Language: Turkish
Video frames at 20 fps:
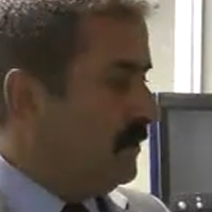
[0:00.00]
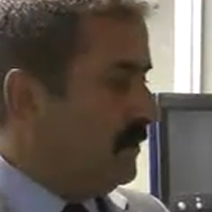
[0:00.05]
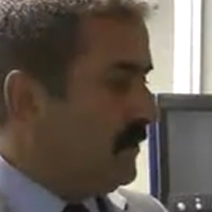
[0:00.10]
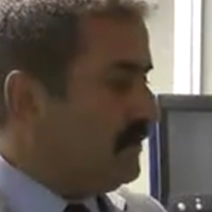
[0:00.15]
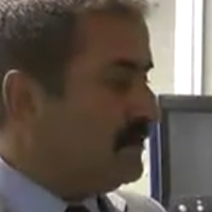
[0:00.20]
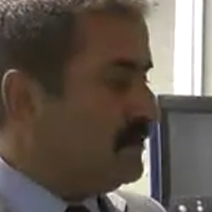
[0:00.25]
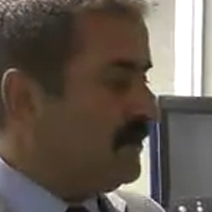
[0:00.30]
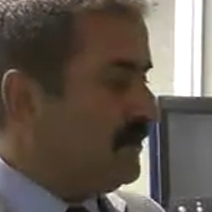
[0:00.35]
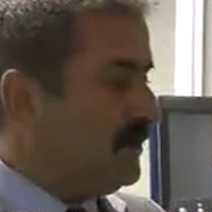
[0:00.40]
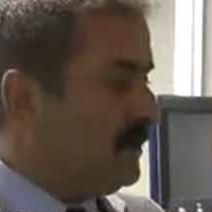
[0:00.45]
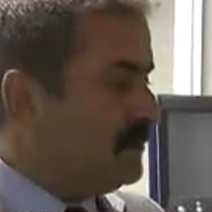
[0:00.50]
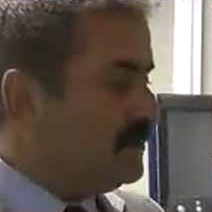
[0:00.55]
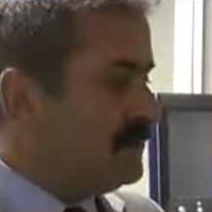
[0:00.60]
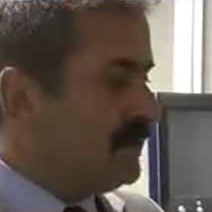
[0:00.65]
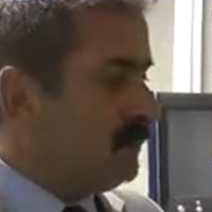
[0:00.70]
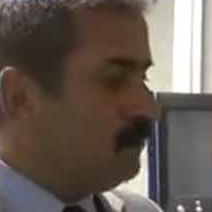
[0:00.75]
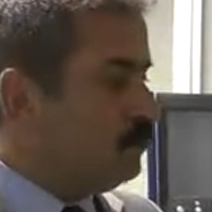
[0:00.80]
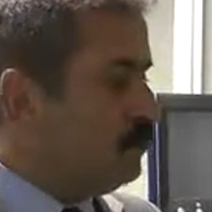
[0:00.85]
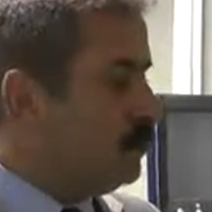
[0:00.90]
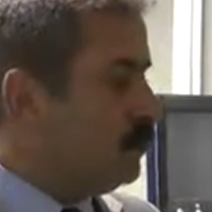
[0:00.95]

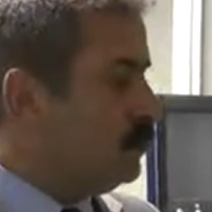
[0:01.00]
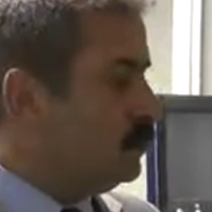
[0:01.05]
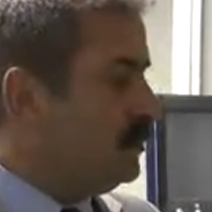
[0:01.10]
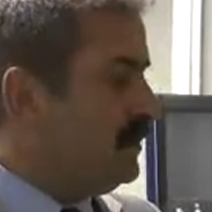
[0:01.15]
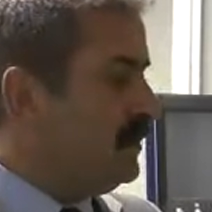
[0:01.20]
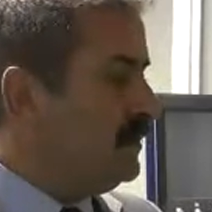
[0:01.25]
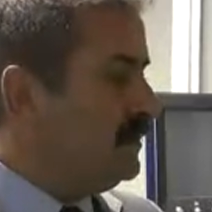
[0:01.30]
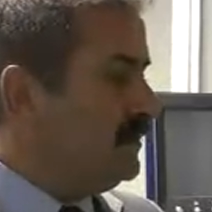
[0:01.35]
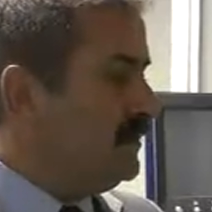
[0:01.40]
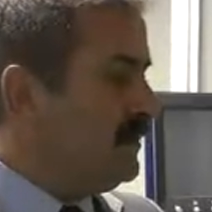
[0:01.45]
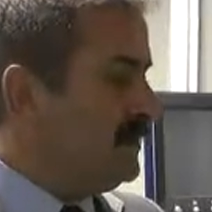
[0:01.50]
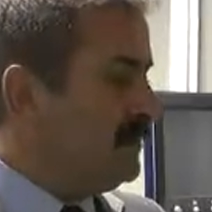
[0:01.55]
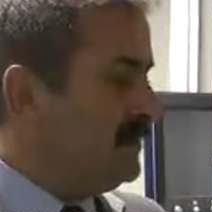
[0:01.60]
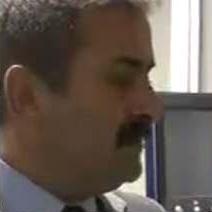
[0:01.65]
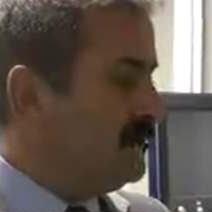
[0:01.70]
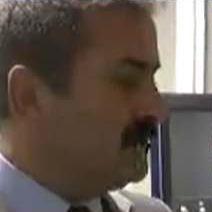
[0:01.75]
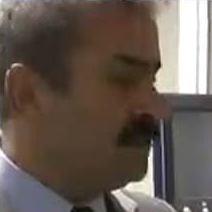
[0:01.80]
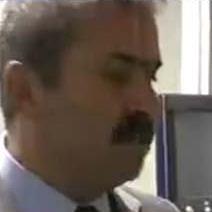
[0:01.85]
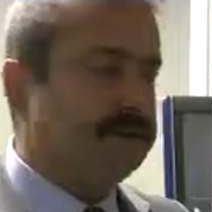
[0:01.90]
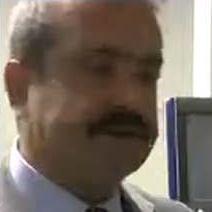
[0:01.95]
Gençlerimizle bu konuyla ilgili
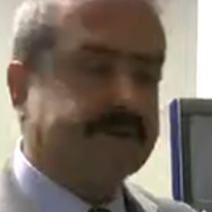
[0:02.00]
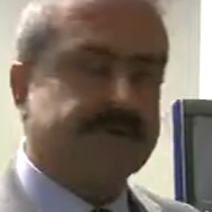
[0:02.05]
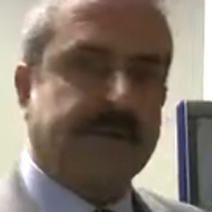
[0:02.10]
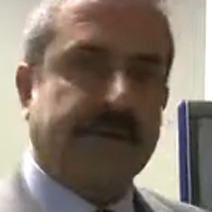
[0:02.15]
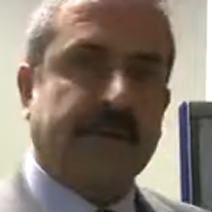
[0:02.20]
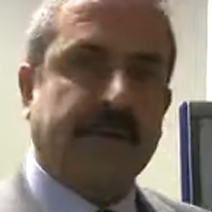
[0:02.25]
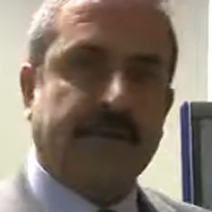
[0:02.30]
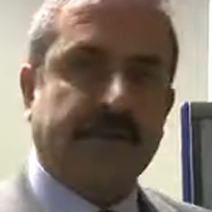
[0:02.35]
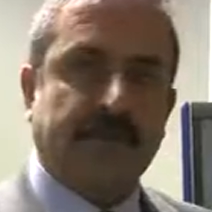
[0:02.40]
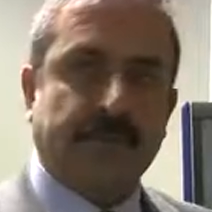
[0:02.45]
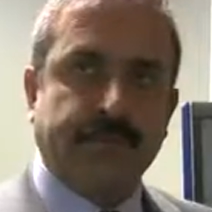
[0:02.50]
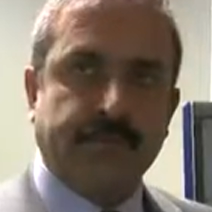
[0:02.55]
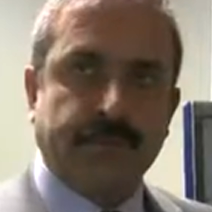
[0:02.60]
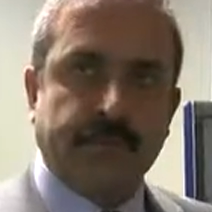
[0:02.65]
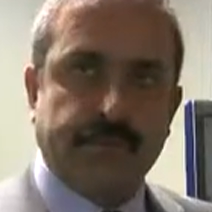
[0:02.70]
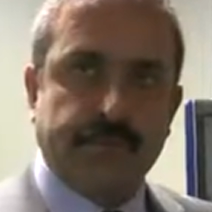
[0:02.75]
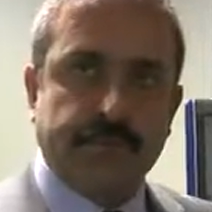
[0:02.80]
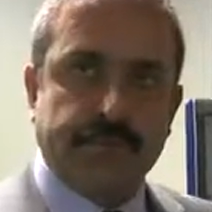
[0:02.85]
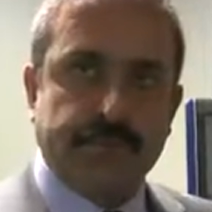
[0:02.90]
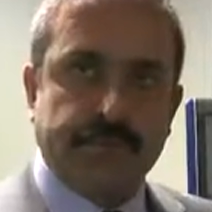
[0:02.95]
çalışmalar
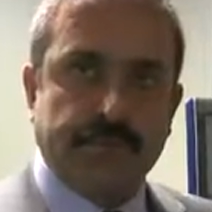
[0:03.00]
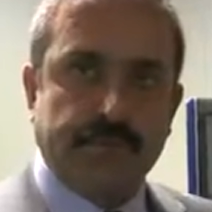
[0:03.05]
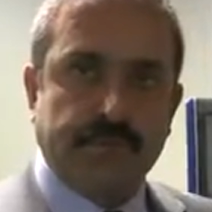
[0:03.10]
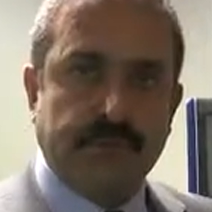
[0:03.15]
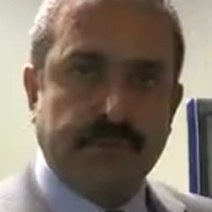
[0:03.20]
yapıyoruz.